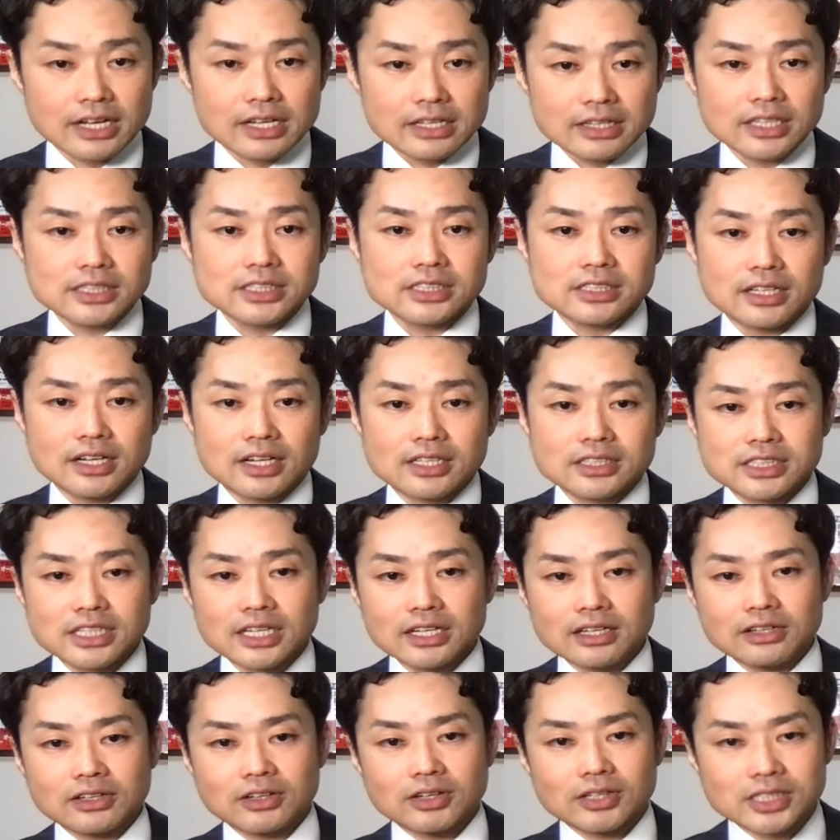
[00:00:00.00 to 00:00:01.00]
なぜなら
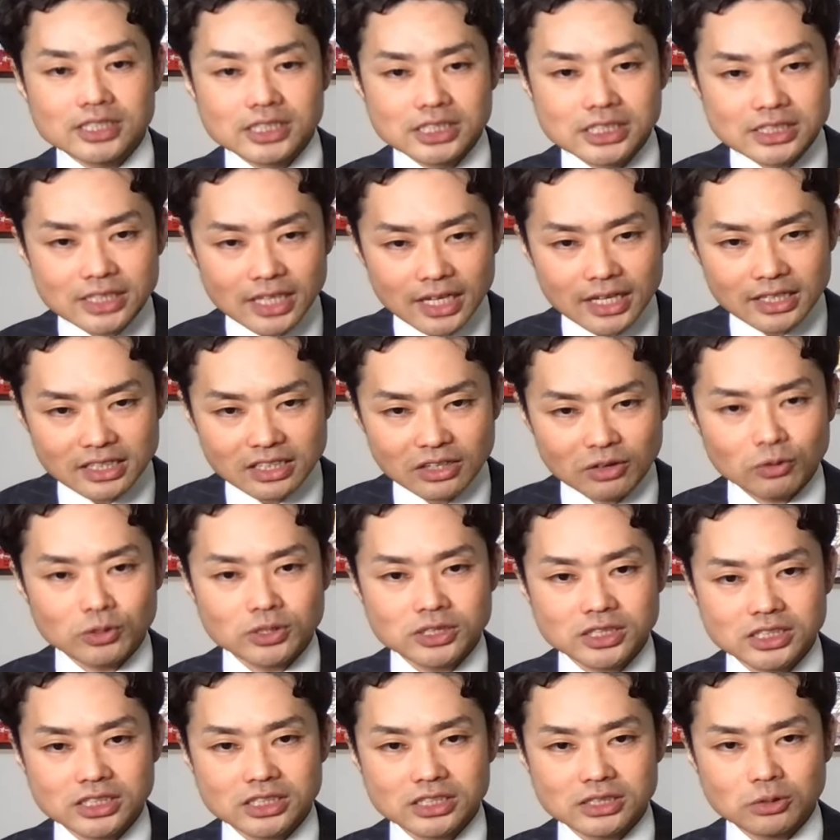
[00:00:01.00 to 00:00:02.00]
チェックしないでほ
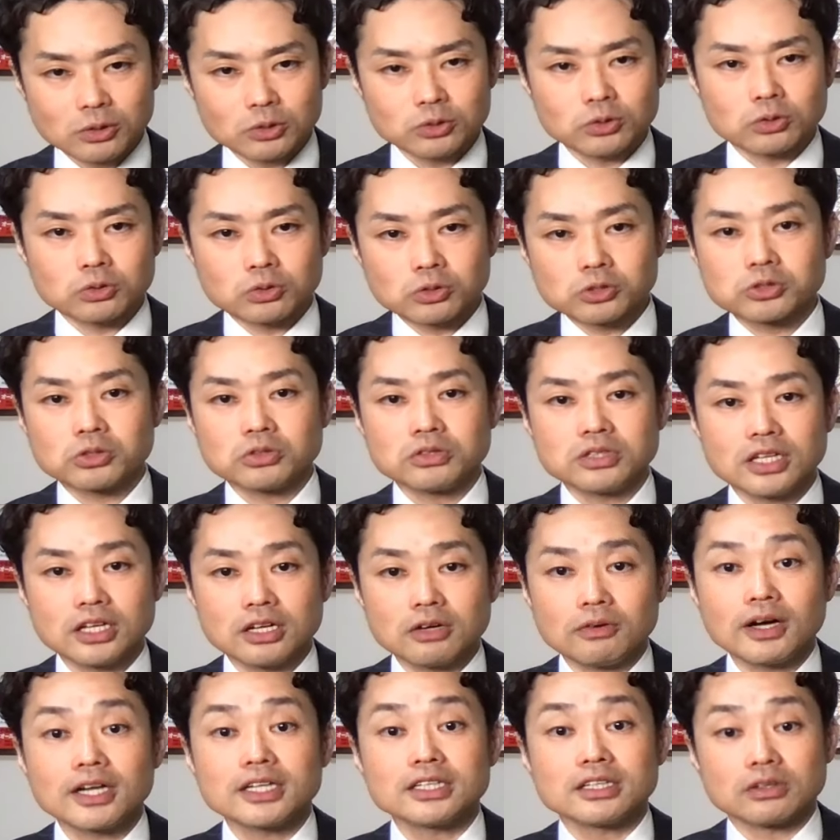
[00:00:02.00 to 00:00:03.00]
しいってことを望んでいる
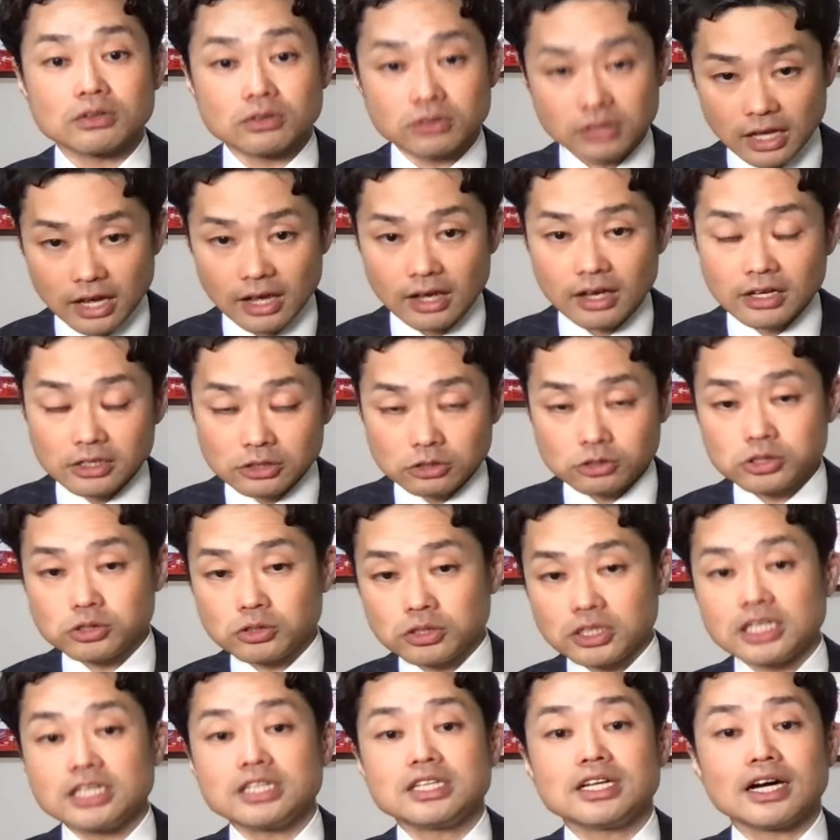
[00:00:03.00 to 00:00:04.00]
わけなので、そっちを
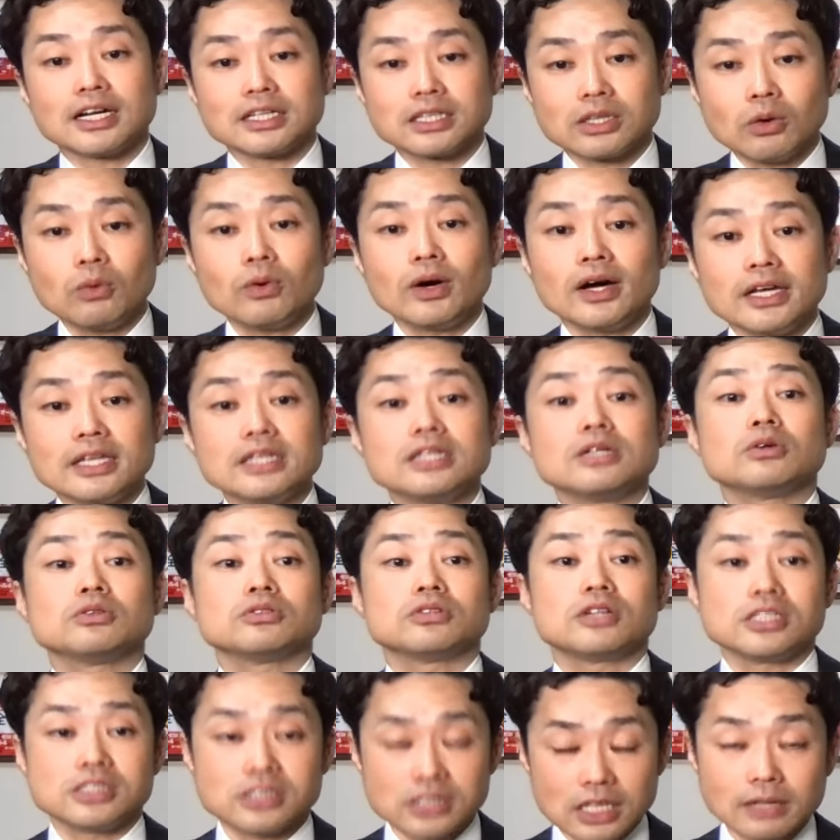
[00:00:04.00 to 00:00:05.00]
聞いてあげた方がいいってこと
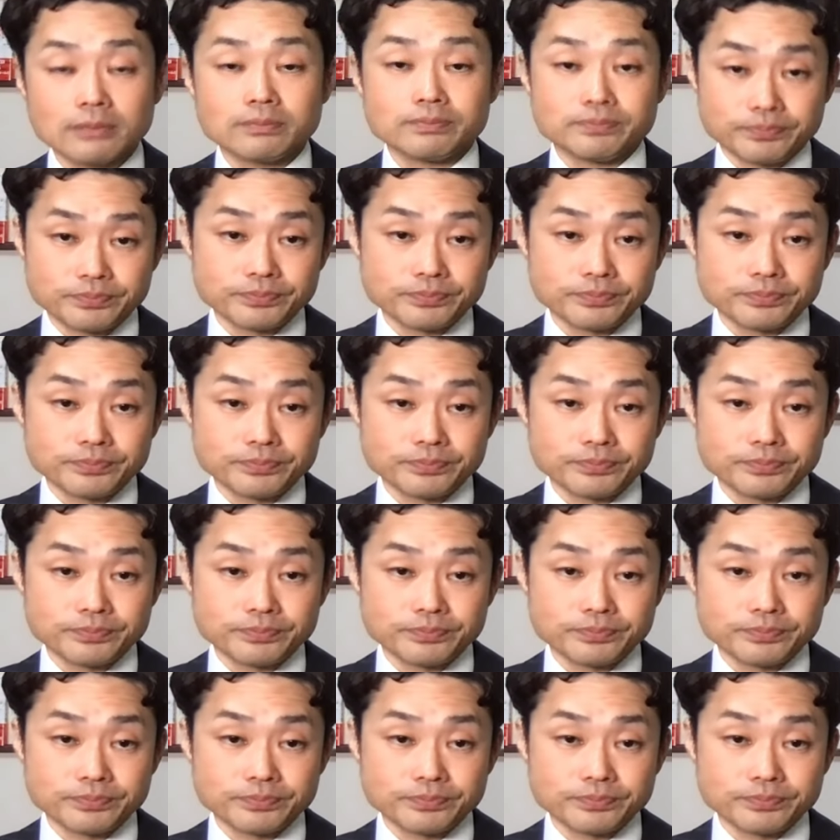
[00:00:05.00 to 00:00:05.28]
ですね。